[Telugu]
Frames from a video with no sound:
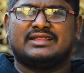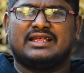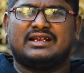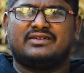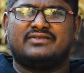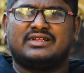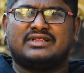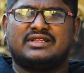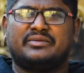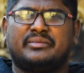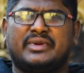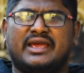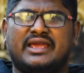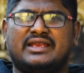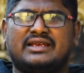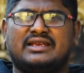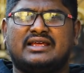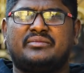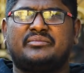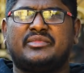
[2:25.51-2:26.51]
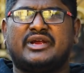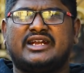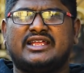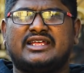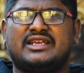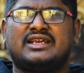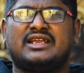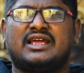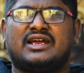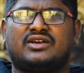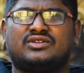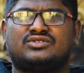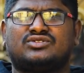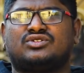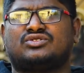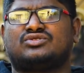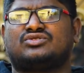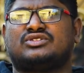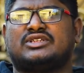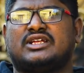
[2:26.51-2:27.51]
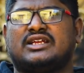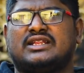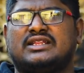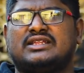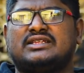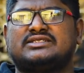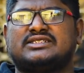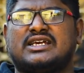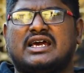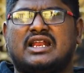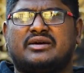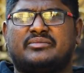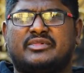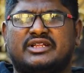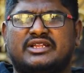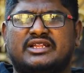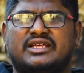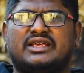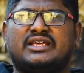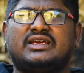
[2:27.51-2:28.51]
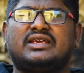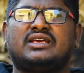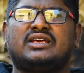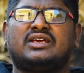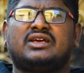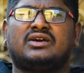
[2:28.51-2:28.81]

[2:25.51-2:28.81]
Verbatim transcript: తర్వాత మెయిన్గా మెటీరియల్ ఎక్కడ దొరుకుతుంది అనేది చాలామందికి